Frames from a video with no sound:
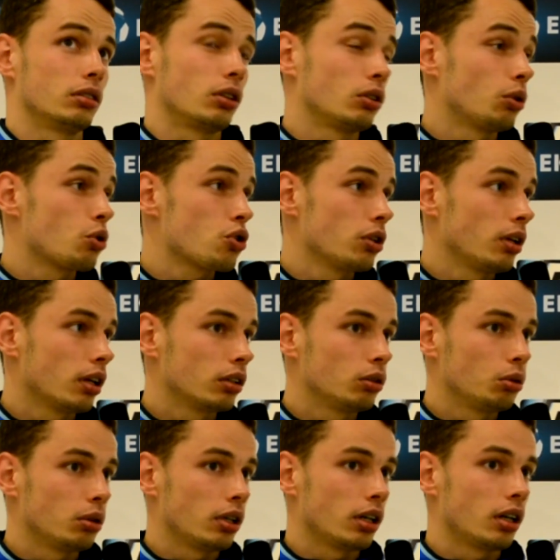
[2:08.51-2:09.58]
to drużyna,
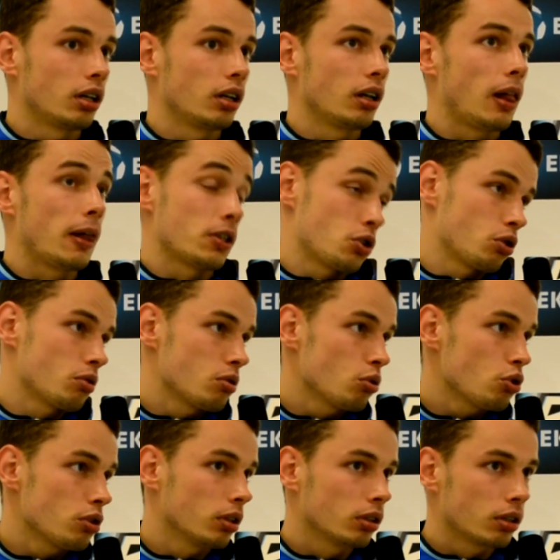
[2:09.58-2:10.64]
która, zresztą
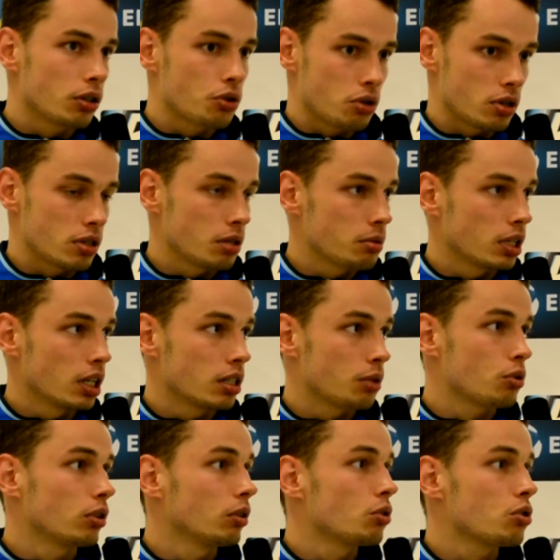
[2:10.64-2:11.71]
słusznie też się z tym
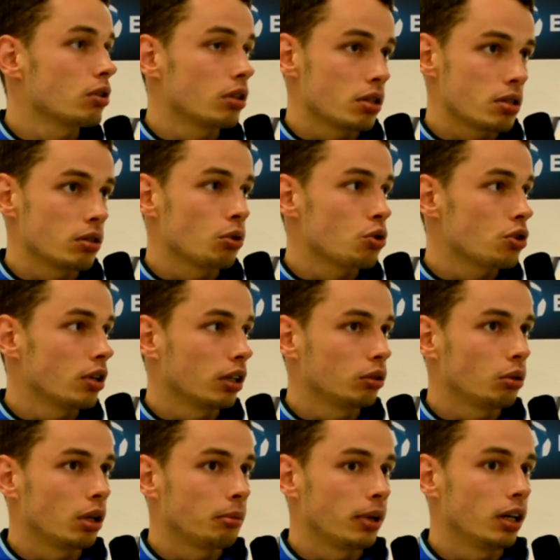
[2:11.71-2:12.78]
zgadzam, że to jest drużyna,
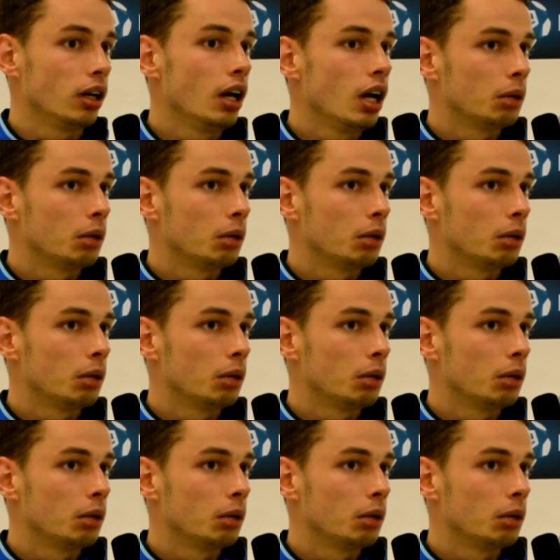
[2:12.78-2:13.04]
która ma